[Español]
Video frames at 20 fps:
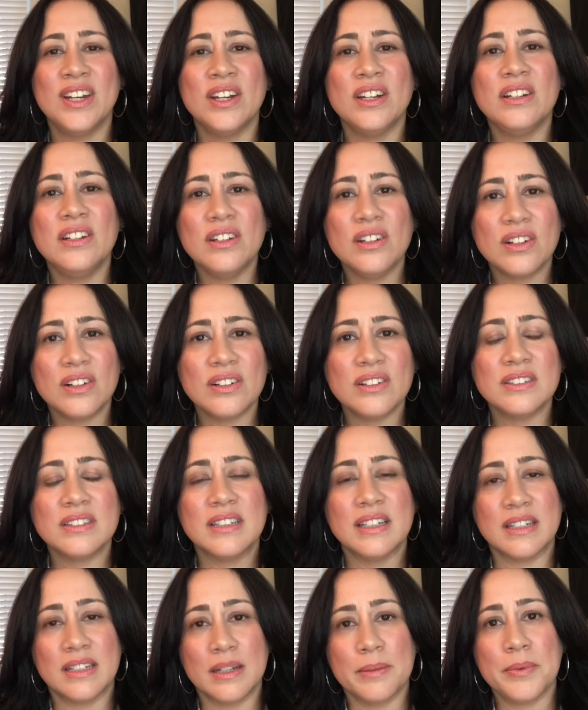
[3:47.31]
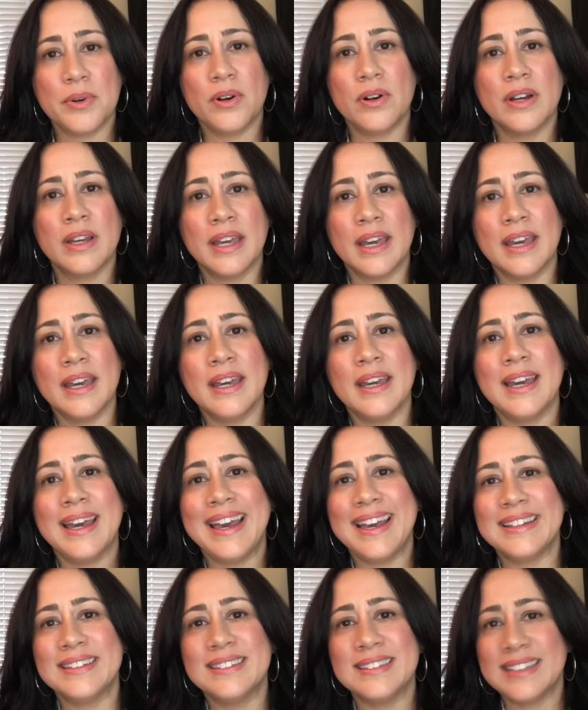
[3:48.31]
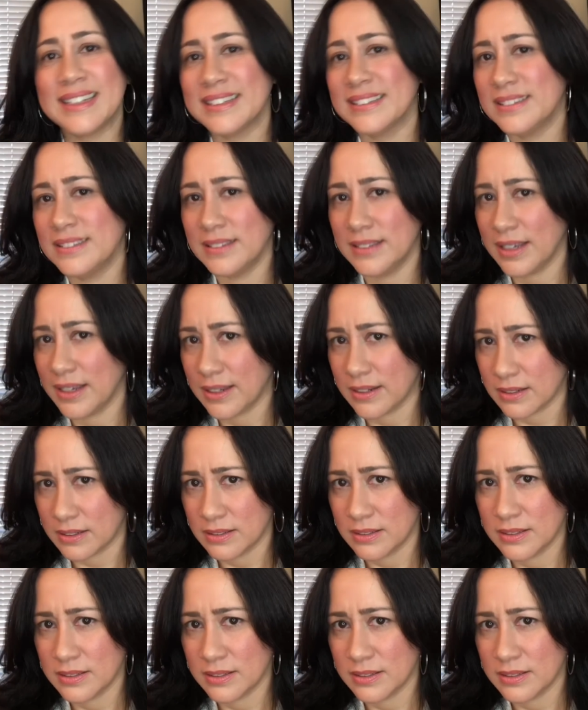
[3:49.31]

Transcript: no tenemos que entender,